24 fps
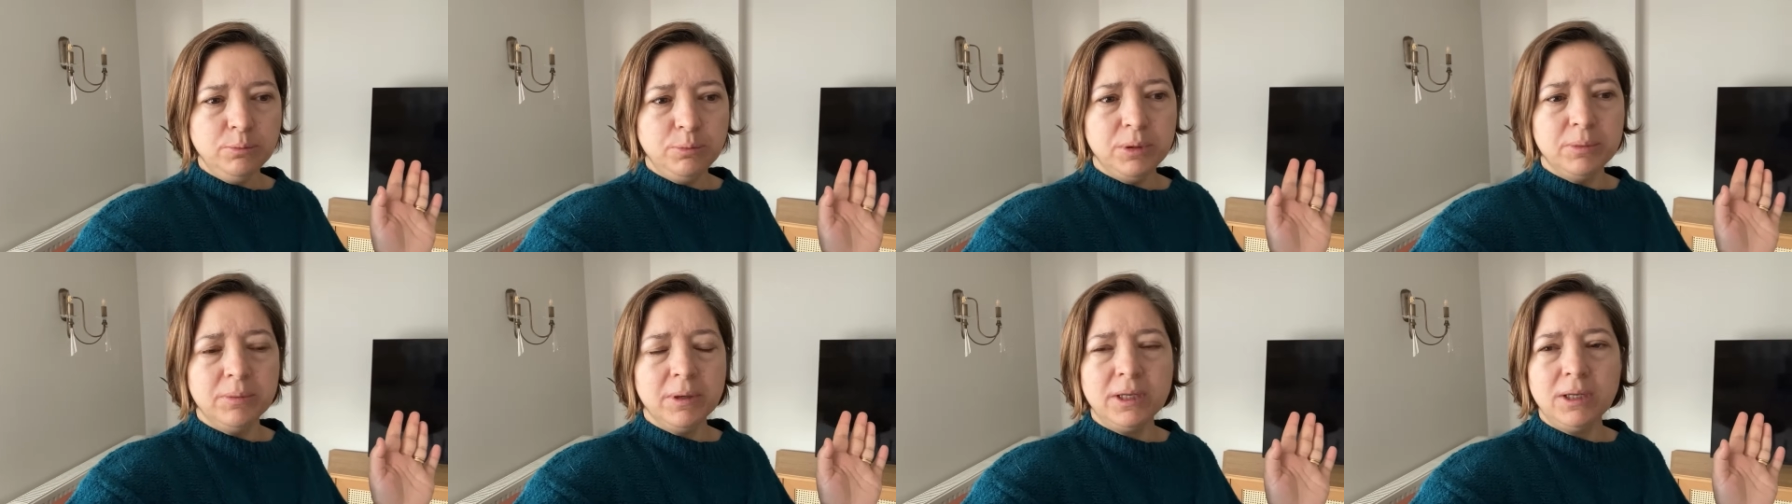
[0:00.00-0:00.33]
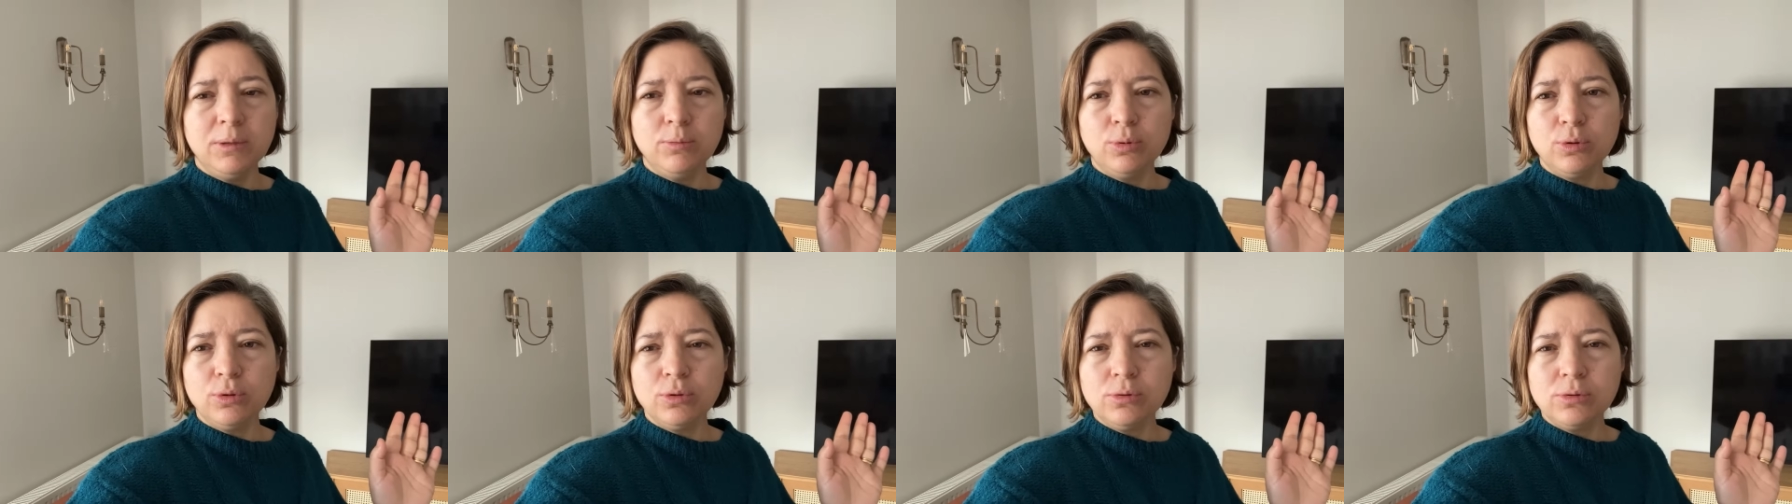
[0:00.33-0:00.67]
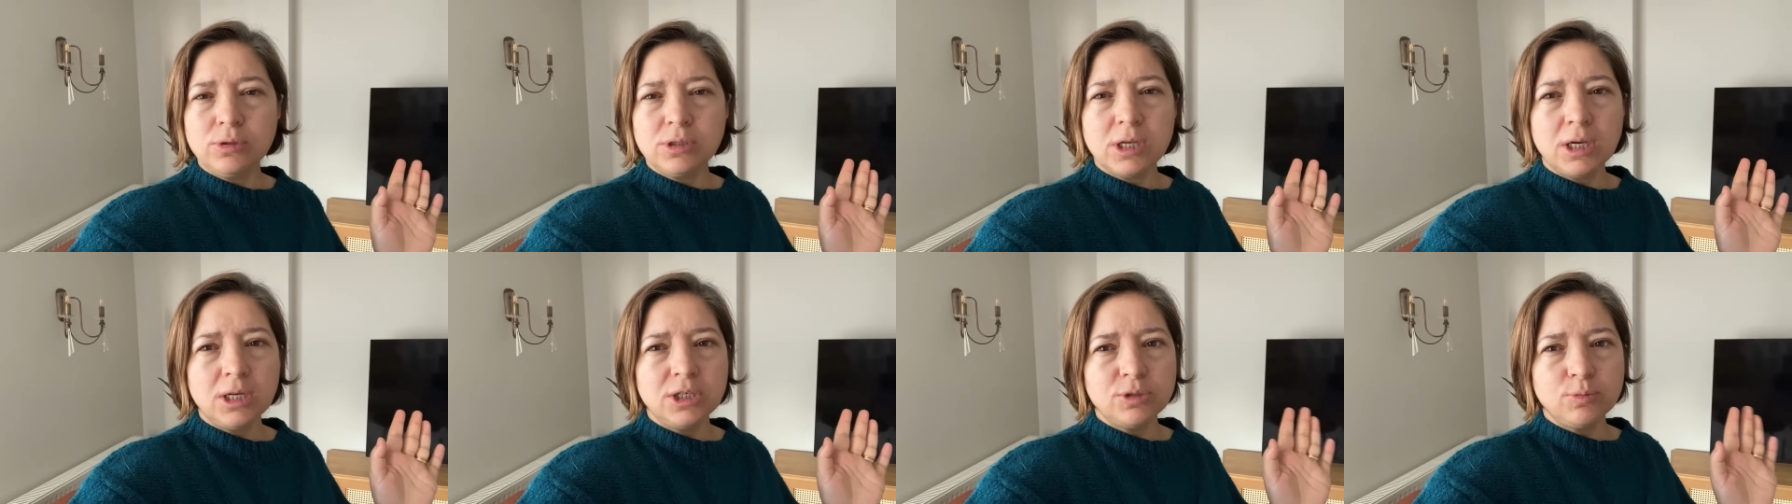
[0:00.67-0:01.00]
Bime de bugün
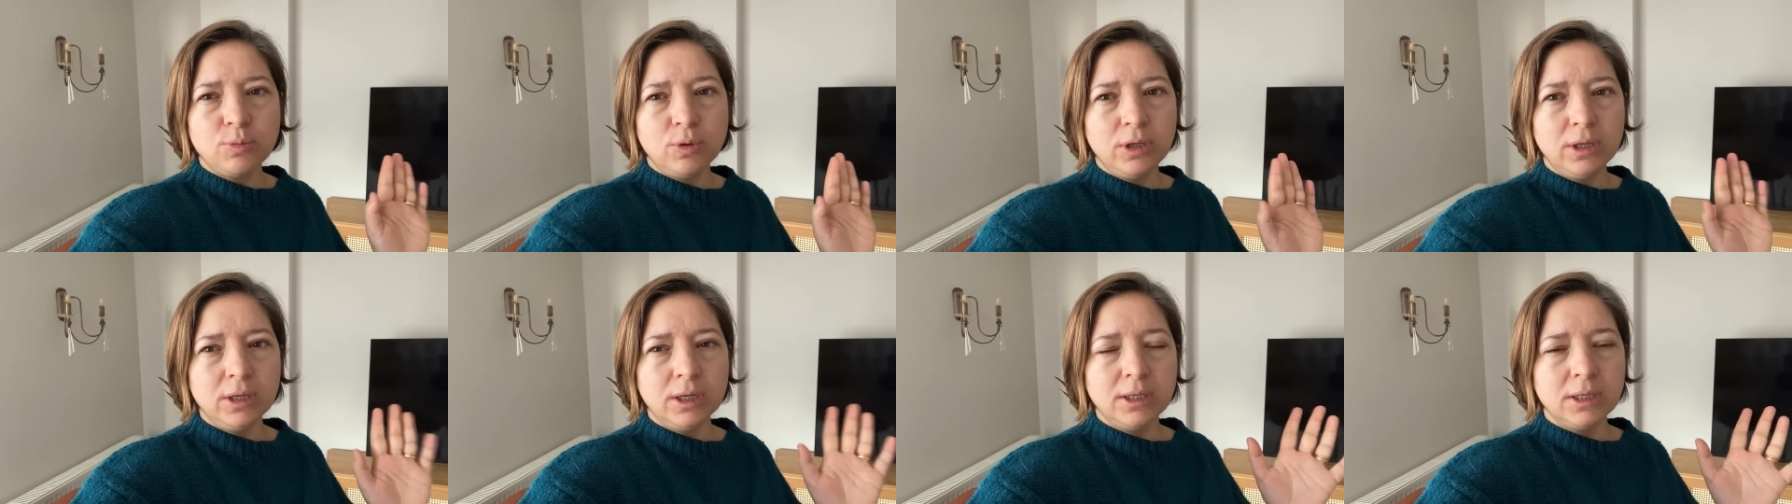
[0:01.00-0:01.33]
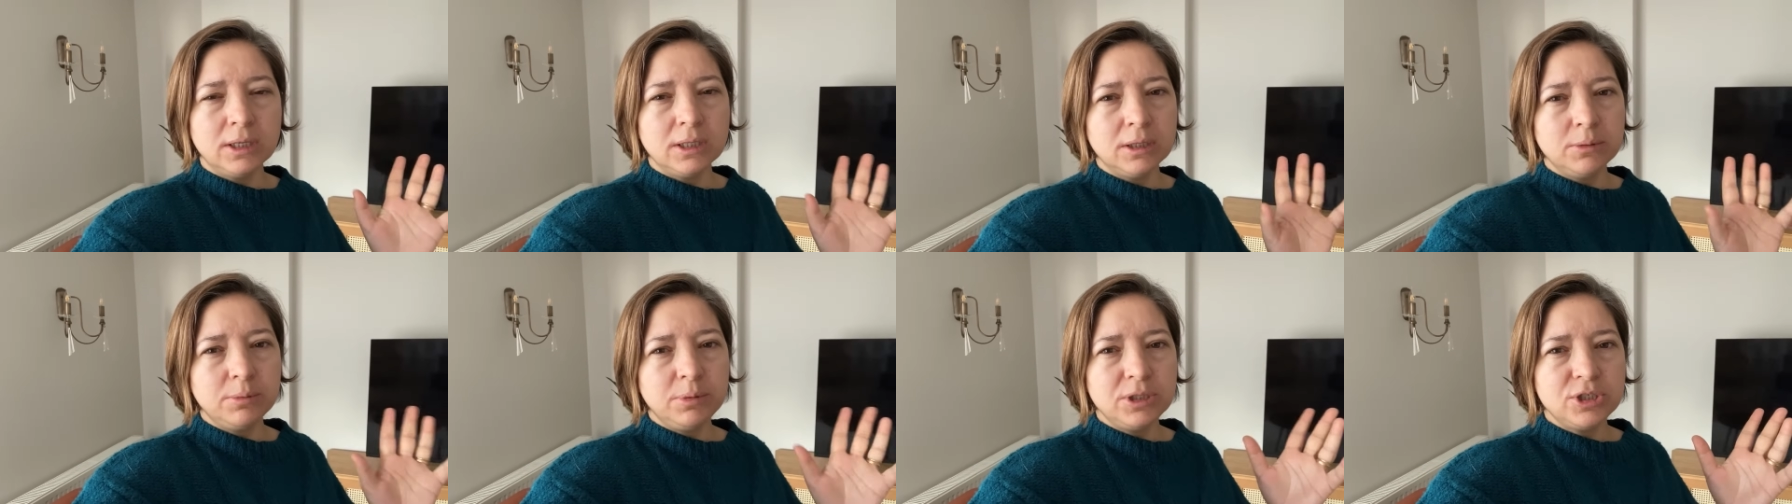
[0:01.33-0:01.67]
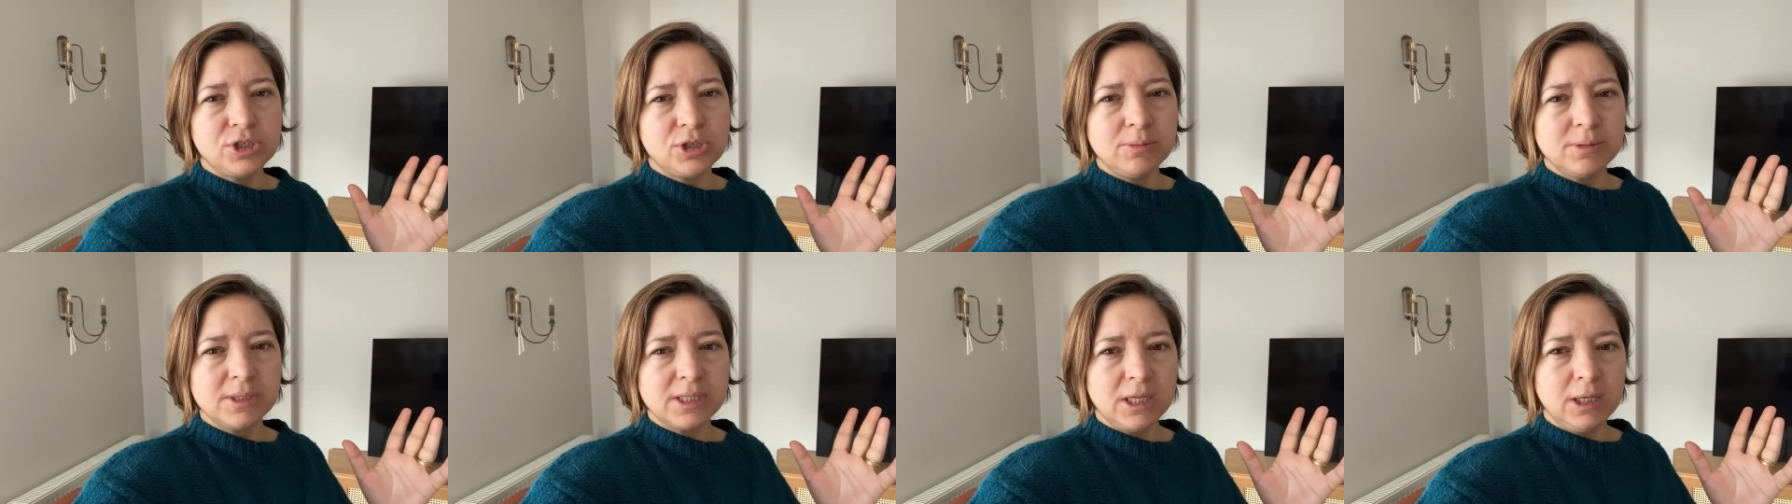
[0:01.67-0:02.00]
sadece böyle hani
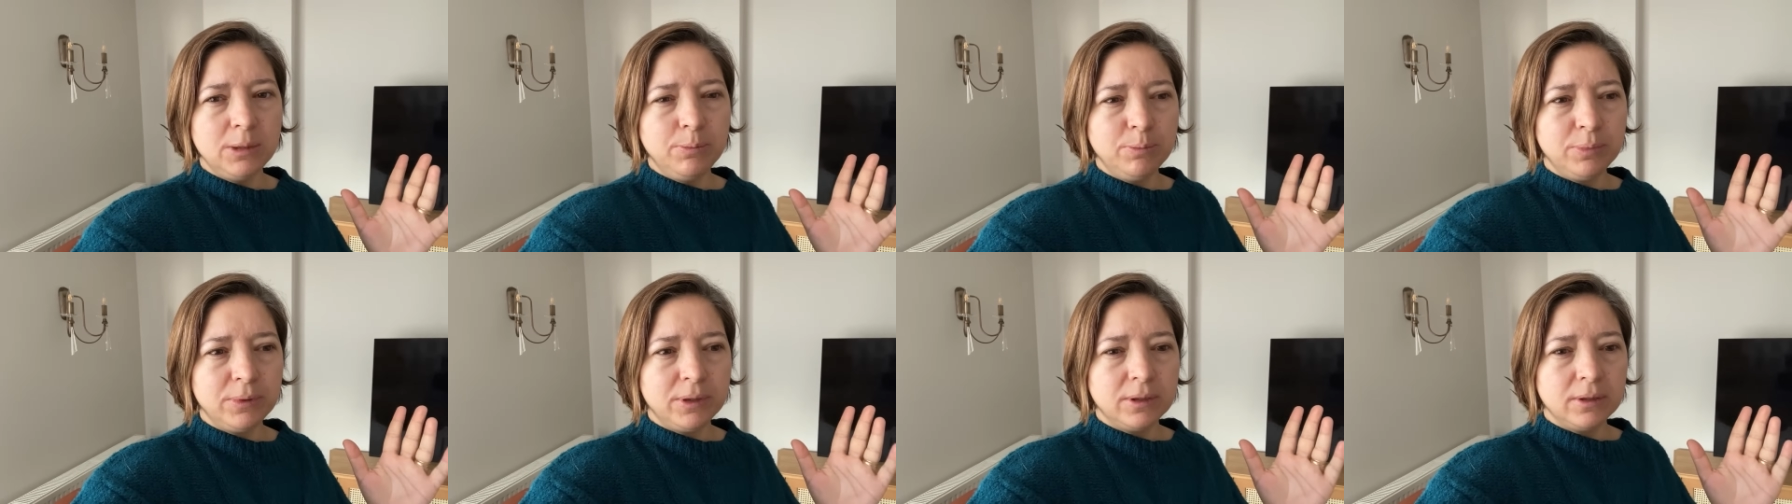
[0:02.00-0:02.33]
alabileceğimiz ip.